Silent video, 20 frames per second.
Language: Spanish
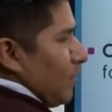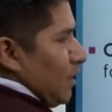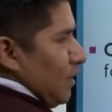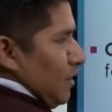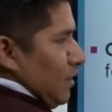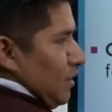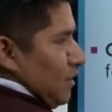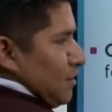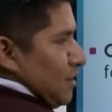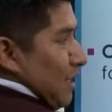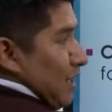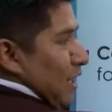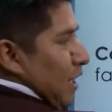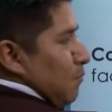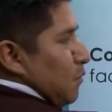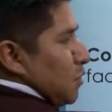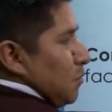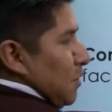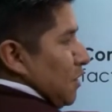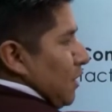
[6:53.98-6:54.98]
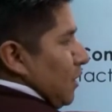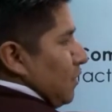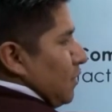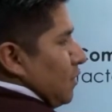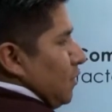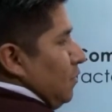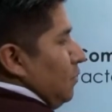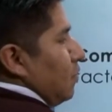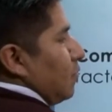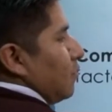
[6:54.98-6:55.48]
eh, sacamos
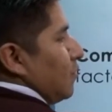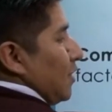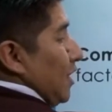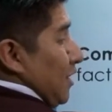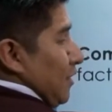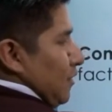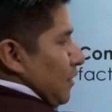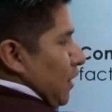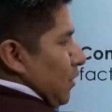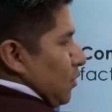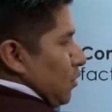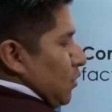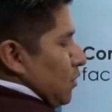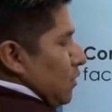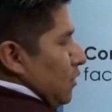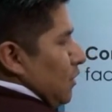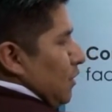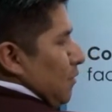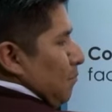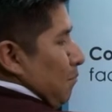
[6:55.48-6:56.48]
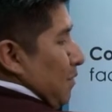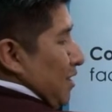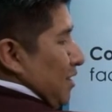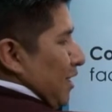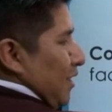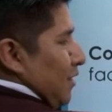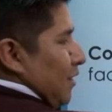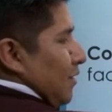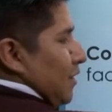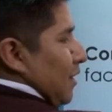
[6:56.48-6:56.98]
mitades, ¿no? 32.
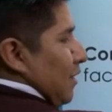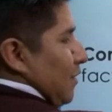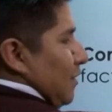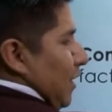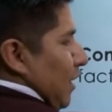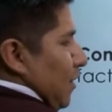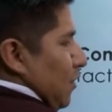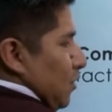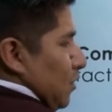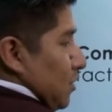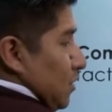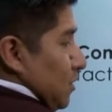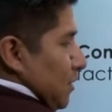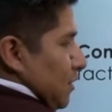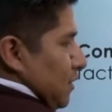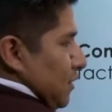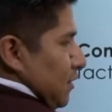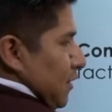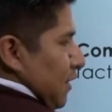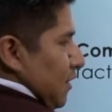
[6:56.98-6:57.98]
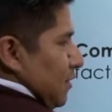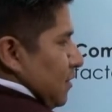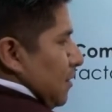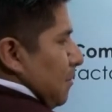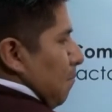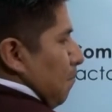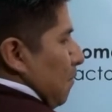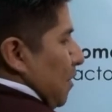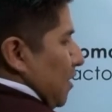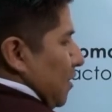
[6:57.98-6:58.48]
Mitad de 32, 16.
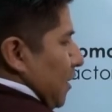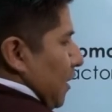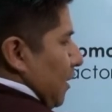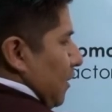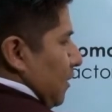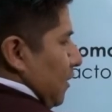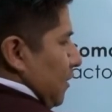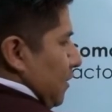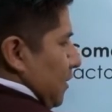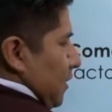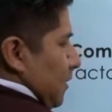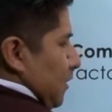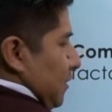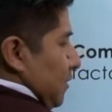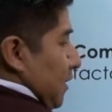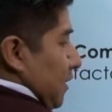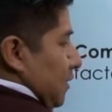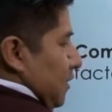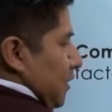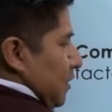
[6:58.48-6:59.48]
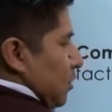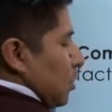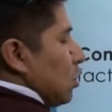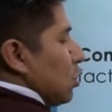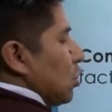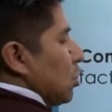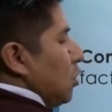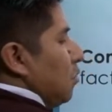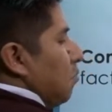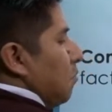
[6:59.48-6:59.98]
Mitad de 16 es
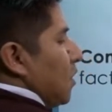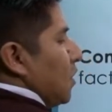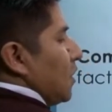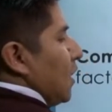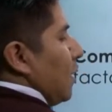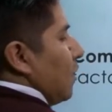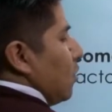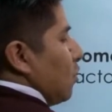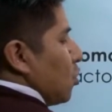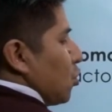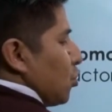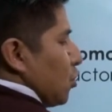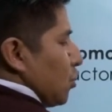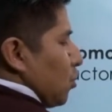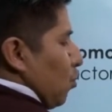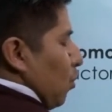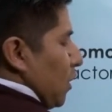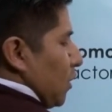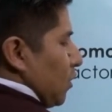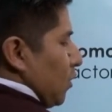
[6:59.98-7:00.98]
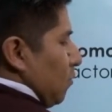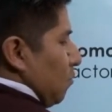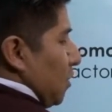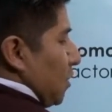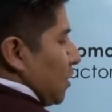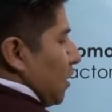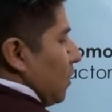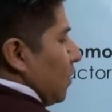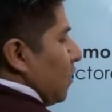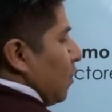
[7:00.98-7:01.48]
8. Mitad de 8 es 4.
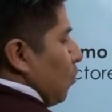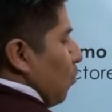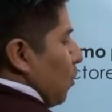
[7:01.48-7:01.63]
Mitad de